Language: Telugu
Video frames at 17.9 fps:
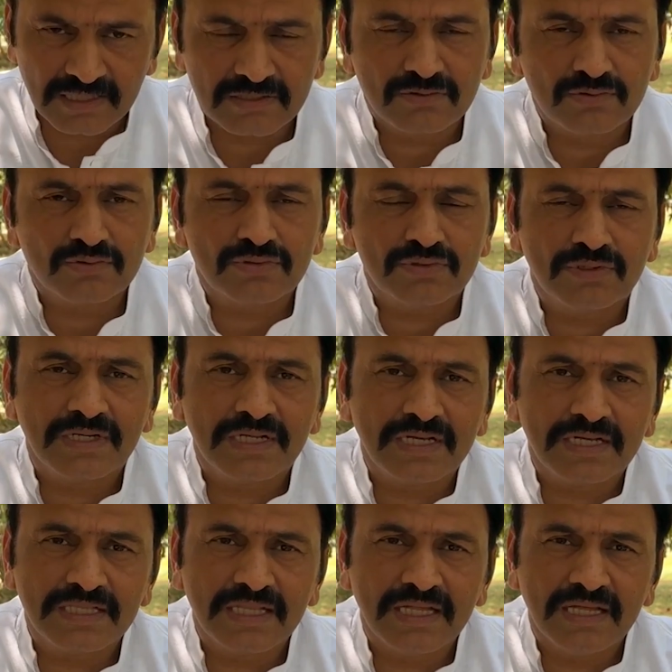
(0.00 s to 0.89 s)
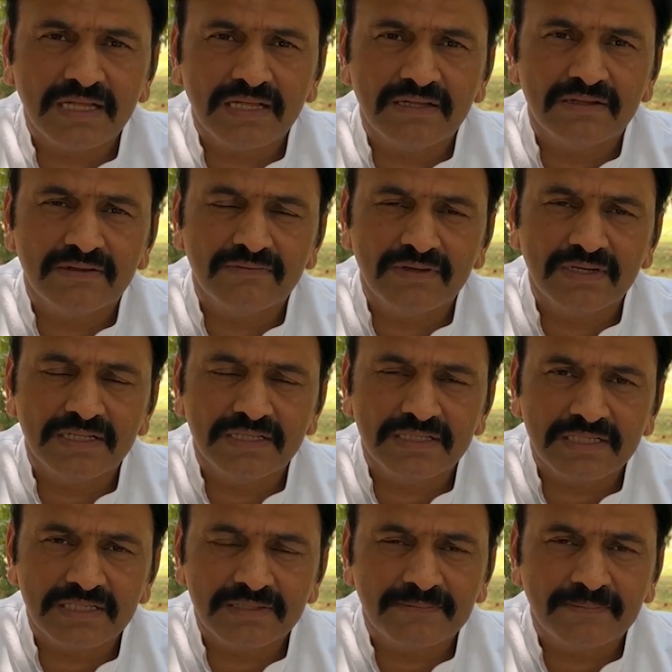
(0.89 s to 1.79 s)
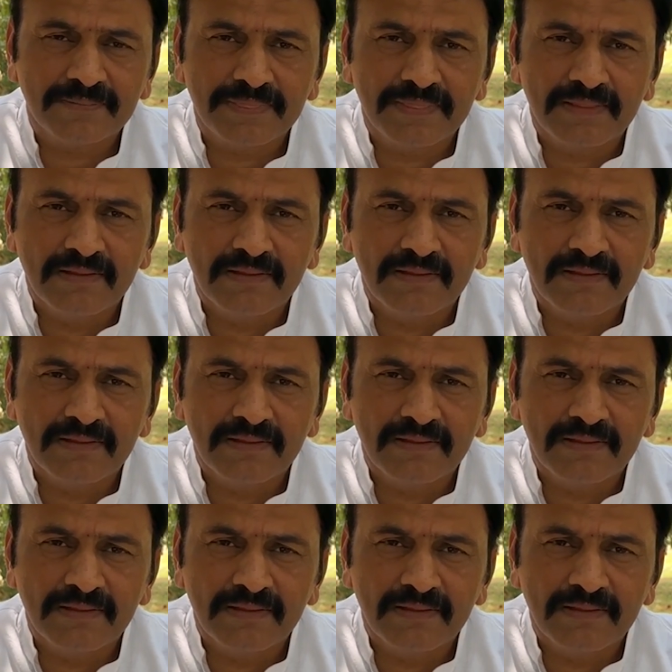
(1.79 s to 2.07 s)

అడ్రస్ చూసుకునే కదా వెళ్ళేది